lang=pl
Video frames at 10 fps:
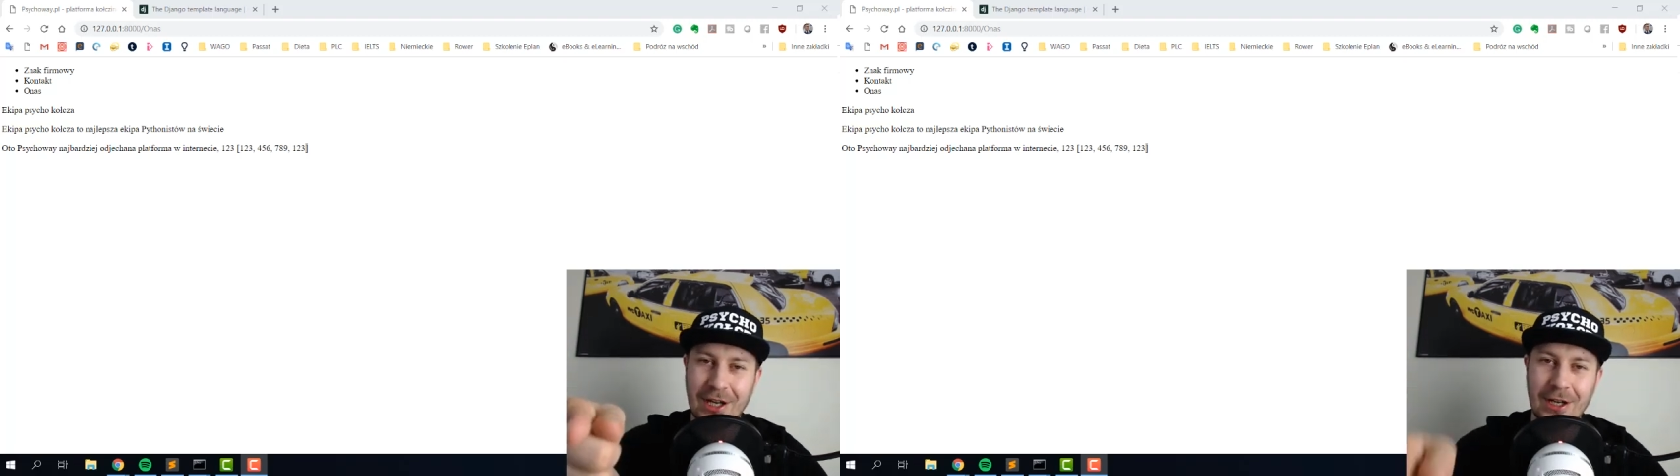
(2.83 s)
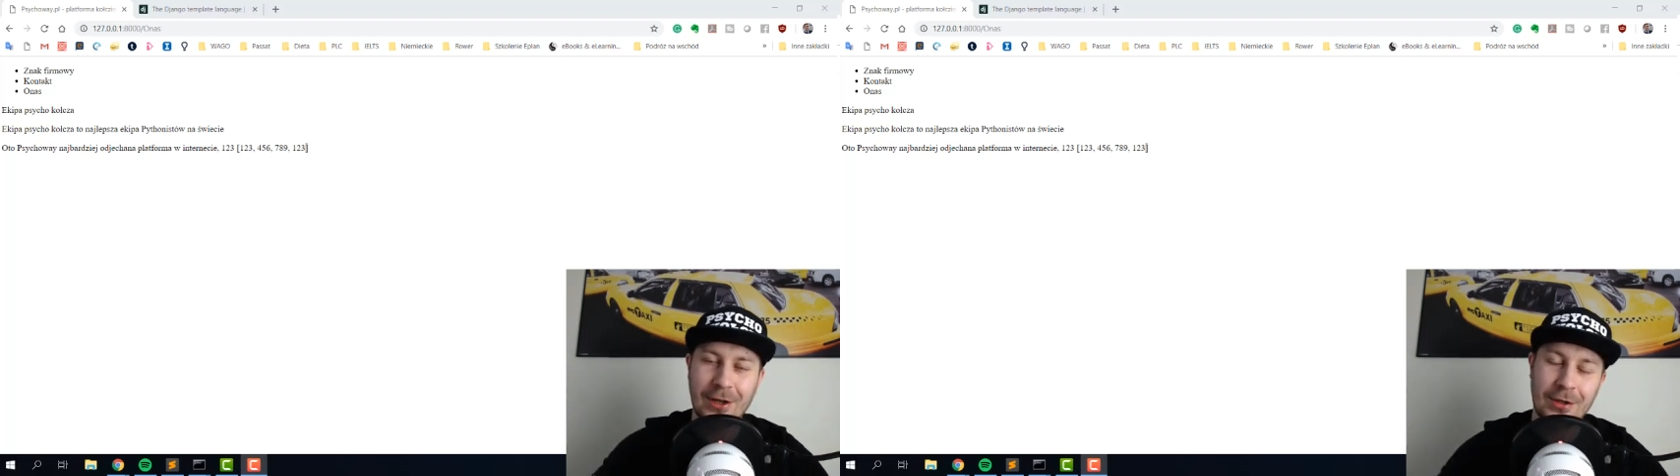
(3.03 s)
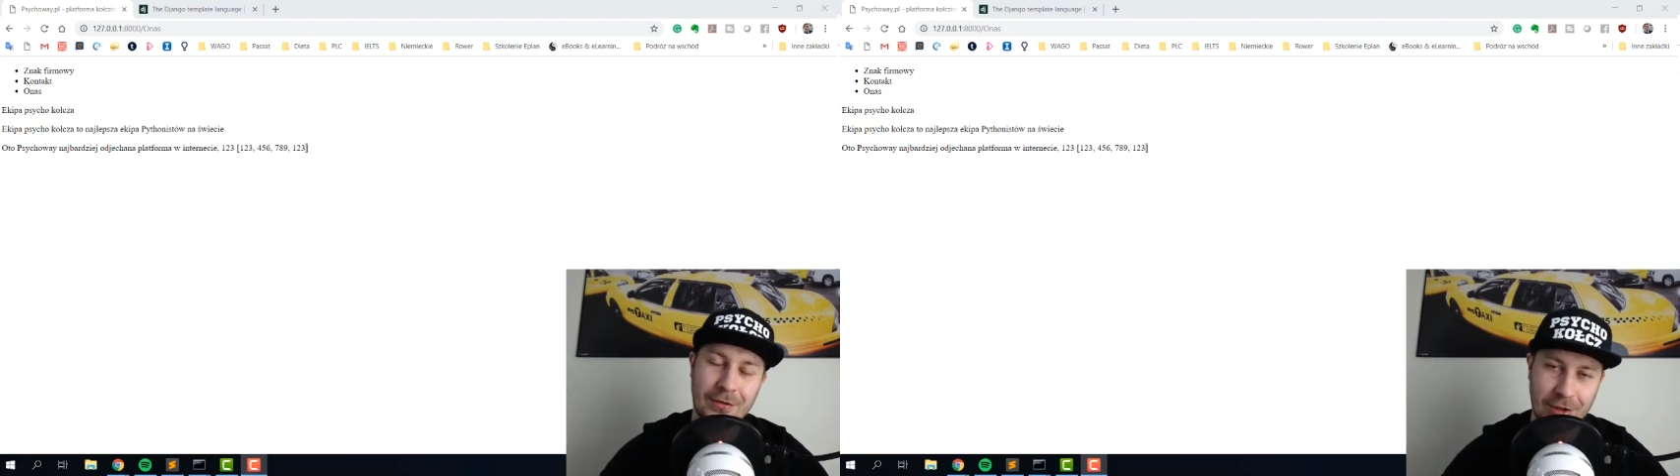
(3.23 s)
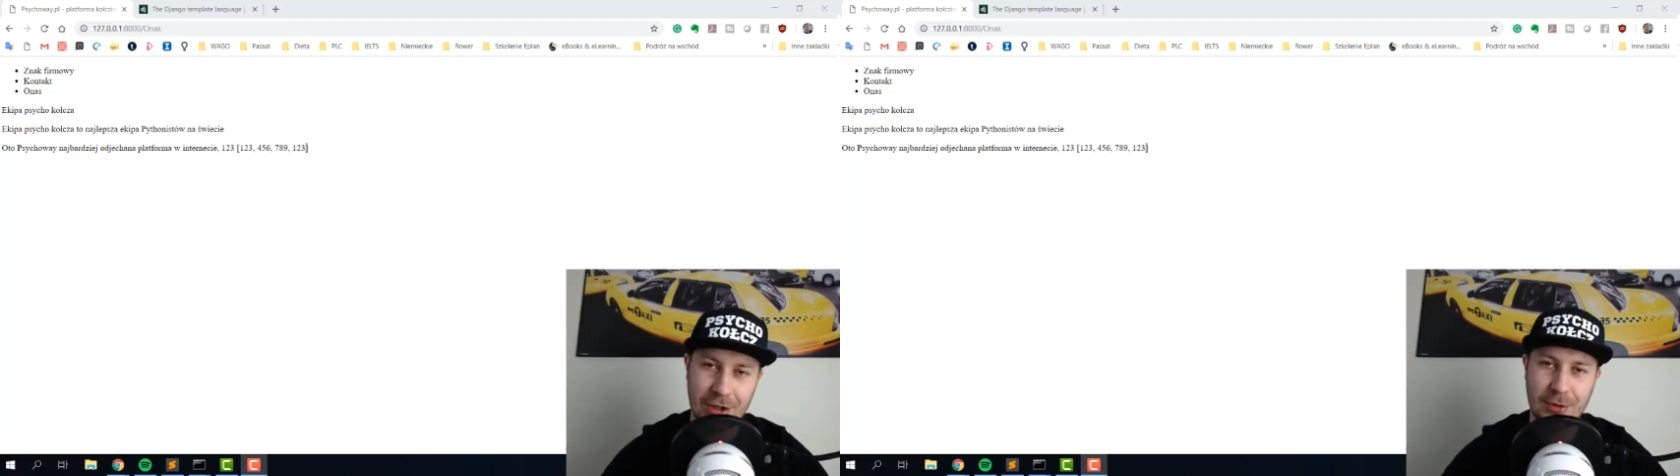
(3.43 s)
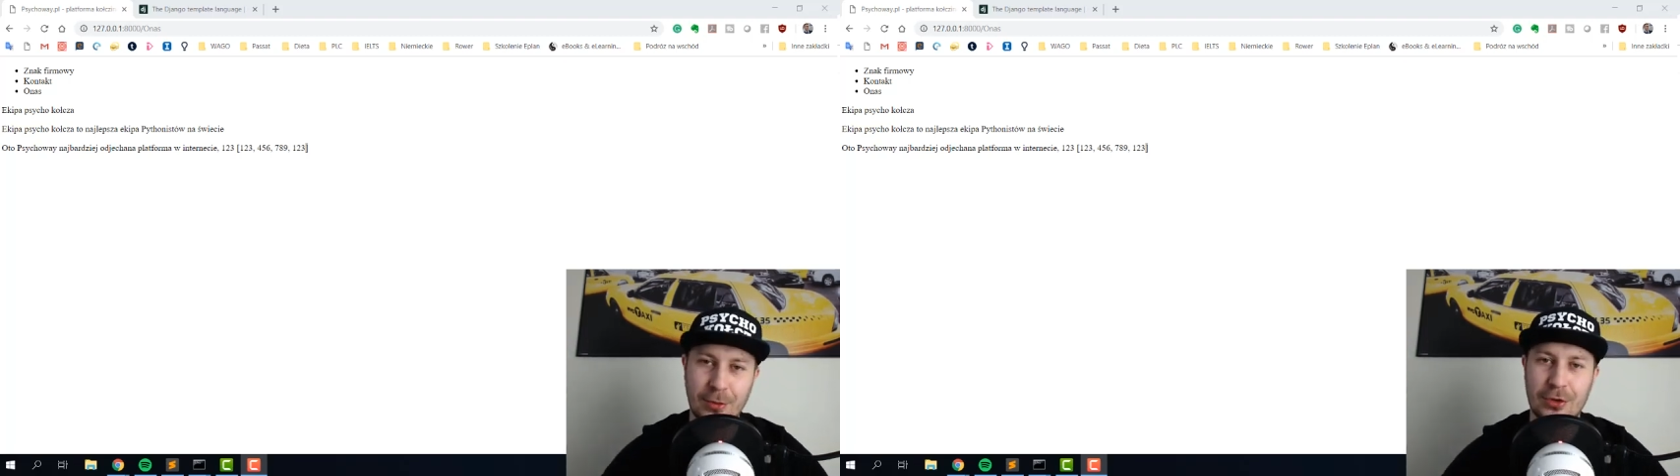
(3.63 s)
Django i w
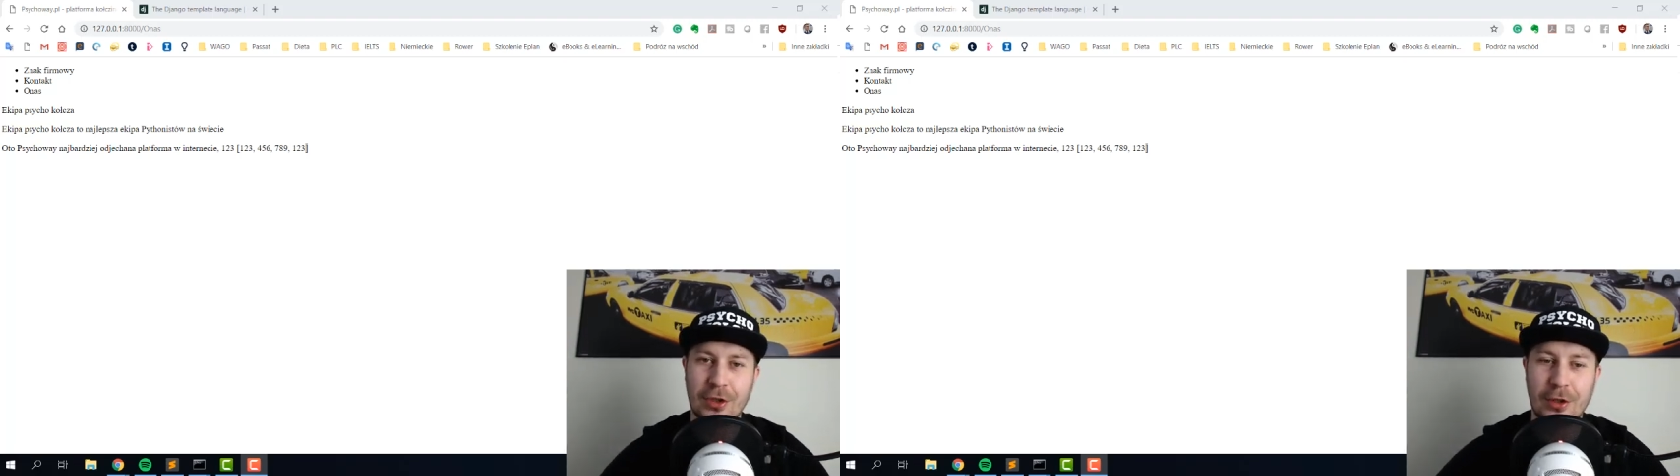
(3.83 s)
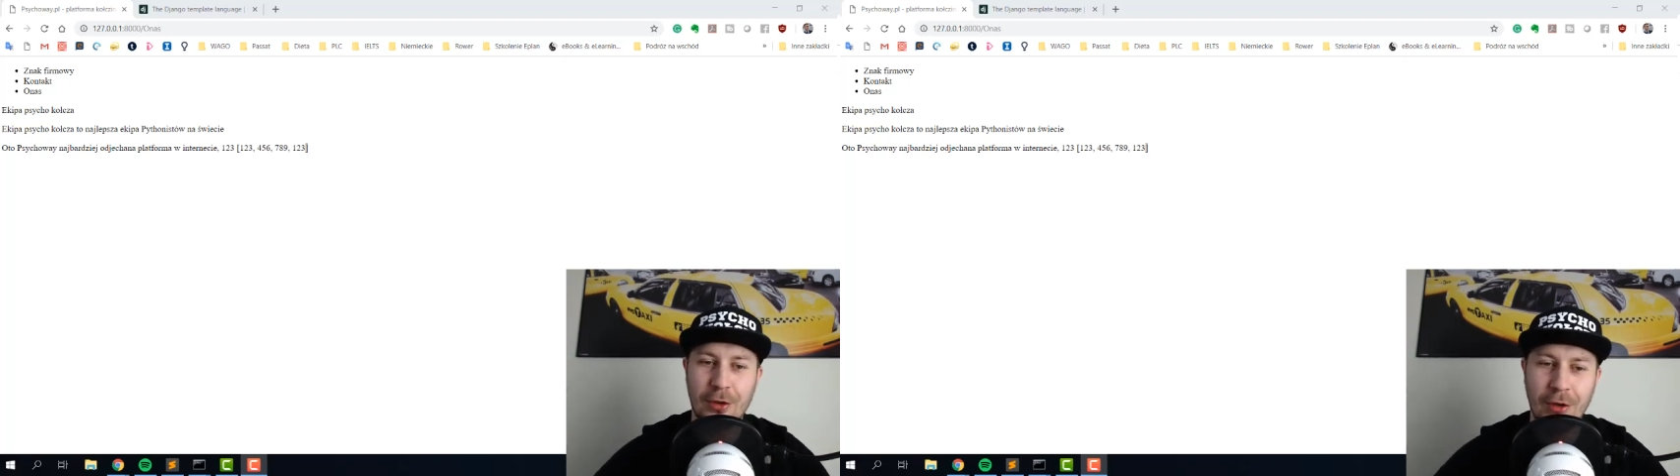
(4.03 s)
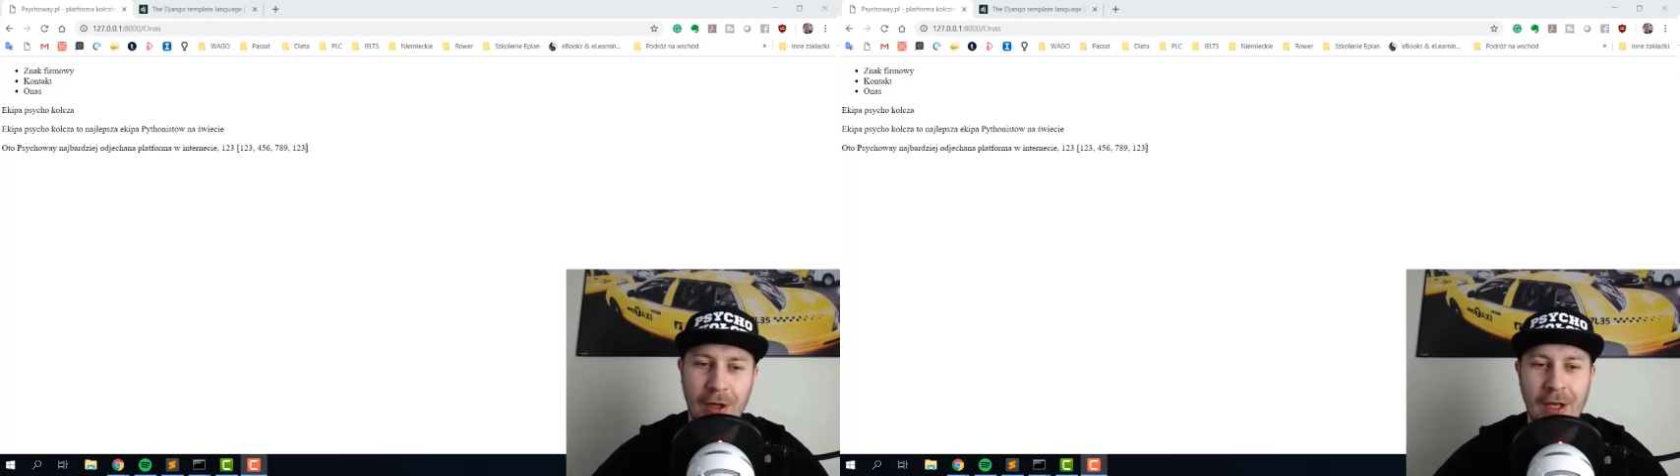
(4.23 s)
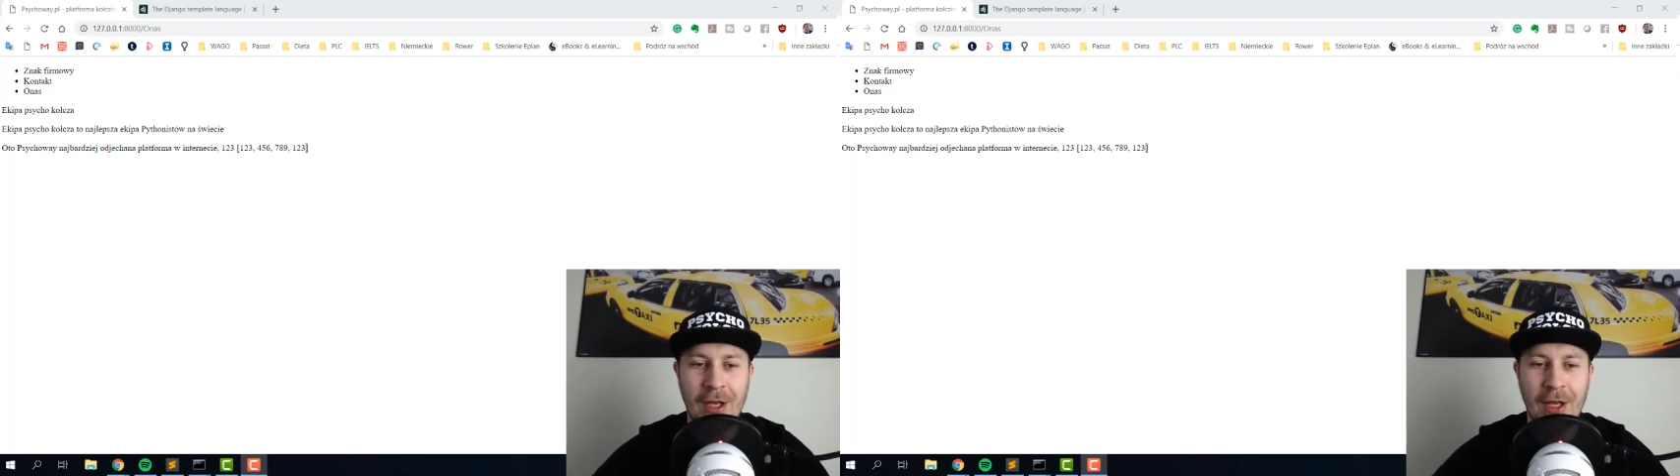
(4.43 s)
dzisiejszym odcinku